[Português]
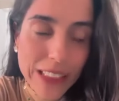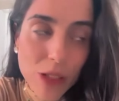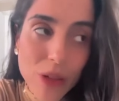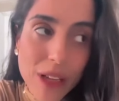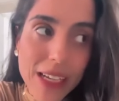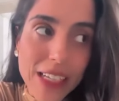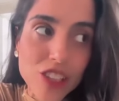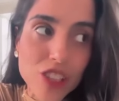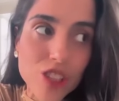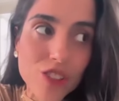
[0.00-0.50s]
O que,
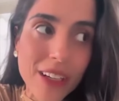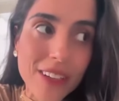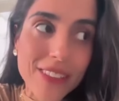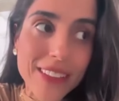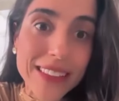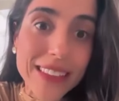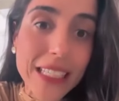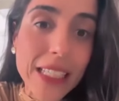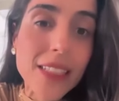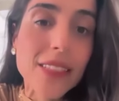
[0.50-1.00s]
que a gente vai
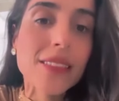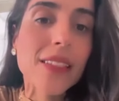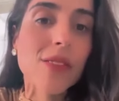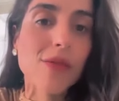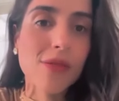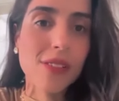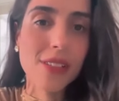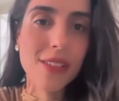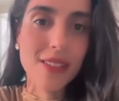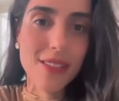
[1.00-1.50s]
fazer? Não
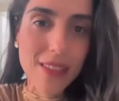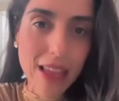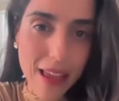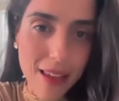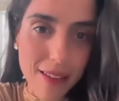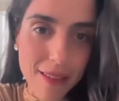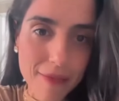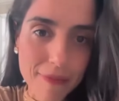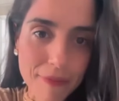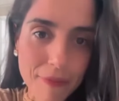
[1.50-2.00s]

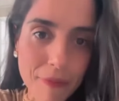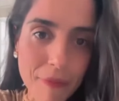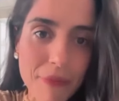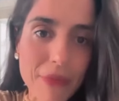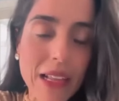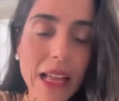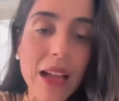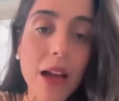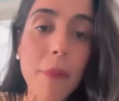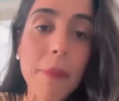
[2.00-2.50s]
sei.
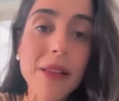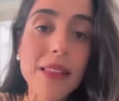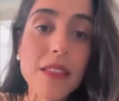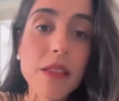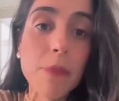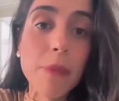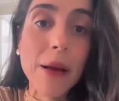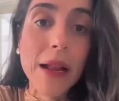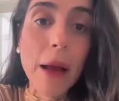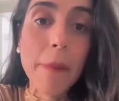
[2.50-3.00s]
Acabei de
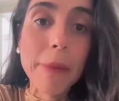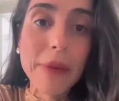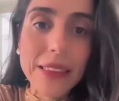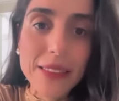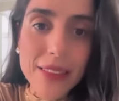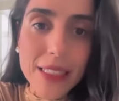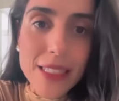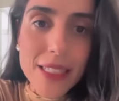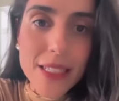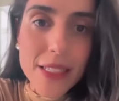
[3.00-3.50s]
separar
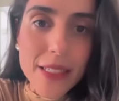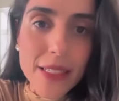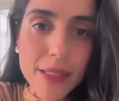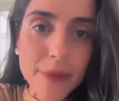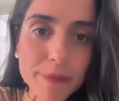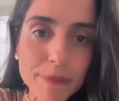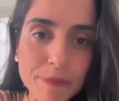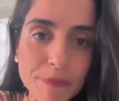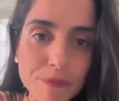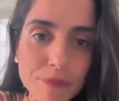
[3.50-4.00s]
mantas
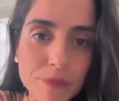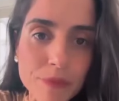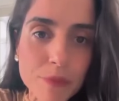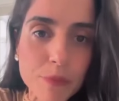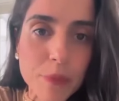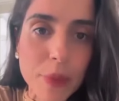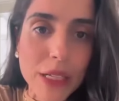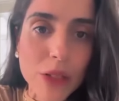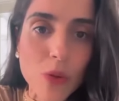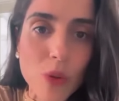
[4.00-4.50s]

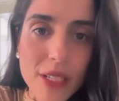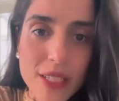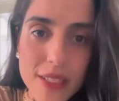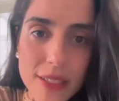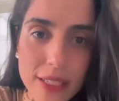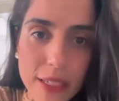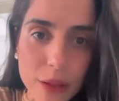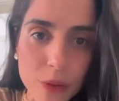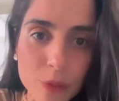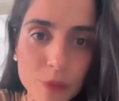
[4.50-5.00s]
para
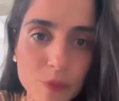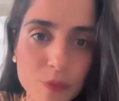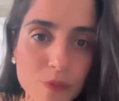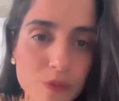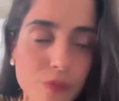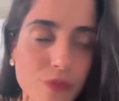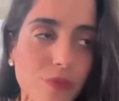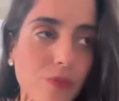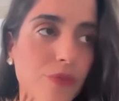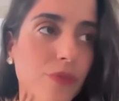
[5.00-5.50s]
doação.
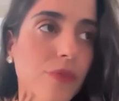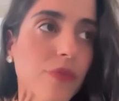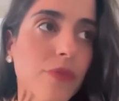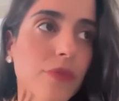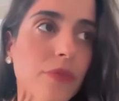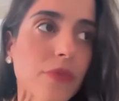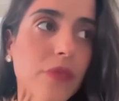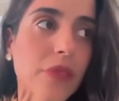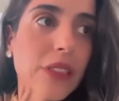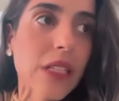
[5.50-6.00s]

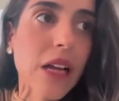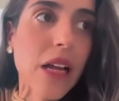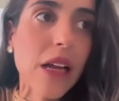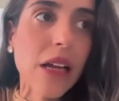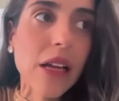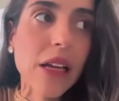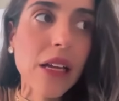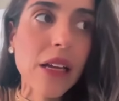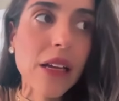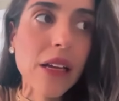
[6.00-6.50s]

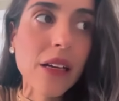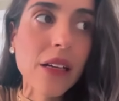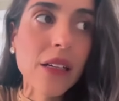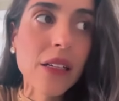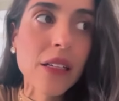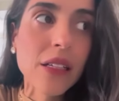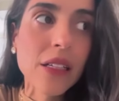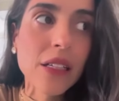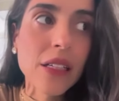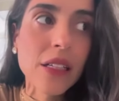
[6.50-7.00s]
É,
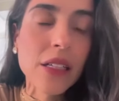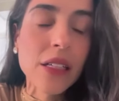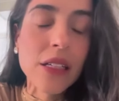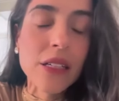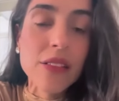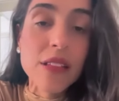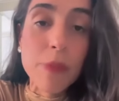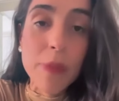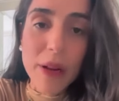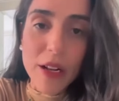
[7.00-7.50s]

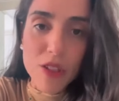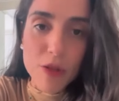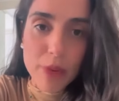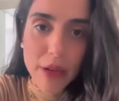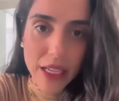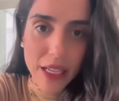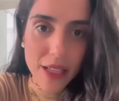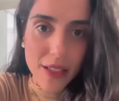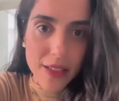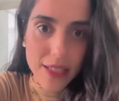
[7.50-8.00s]
separar os
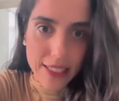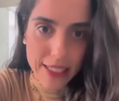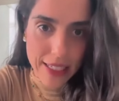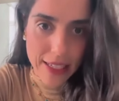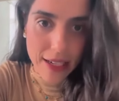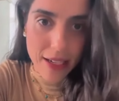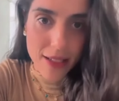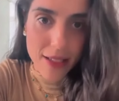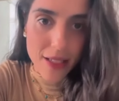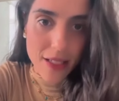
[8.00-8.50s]
brinquedos das
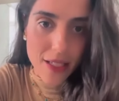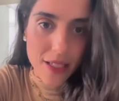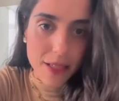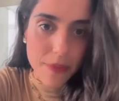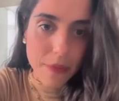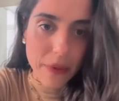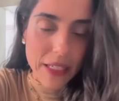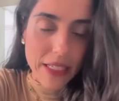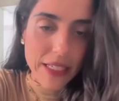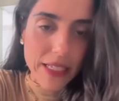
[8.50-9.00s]
crianças
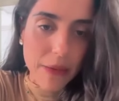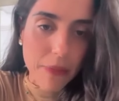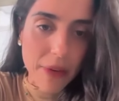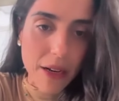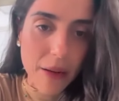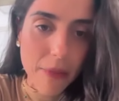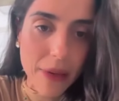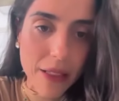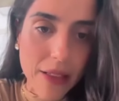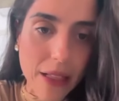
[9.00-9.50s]
para essa
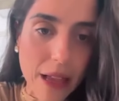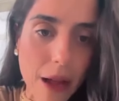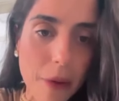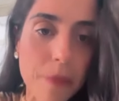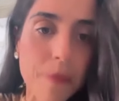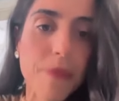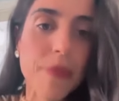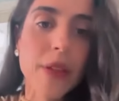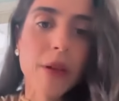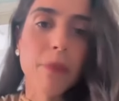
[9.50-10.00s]
semana mandar
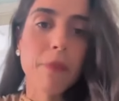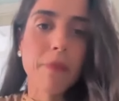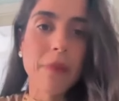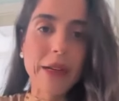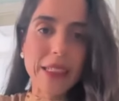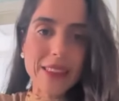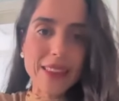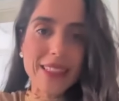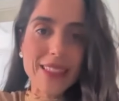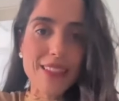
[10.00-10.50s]

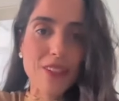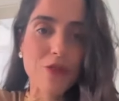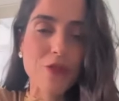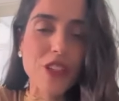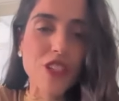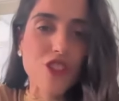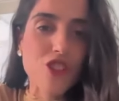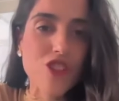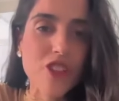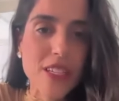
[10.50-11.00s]
mantas
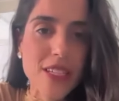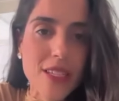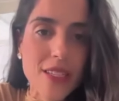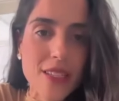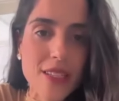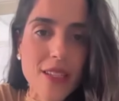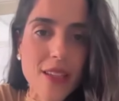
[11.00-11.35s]
infantis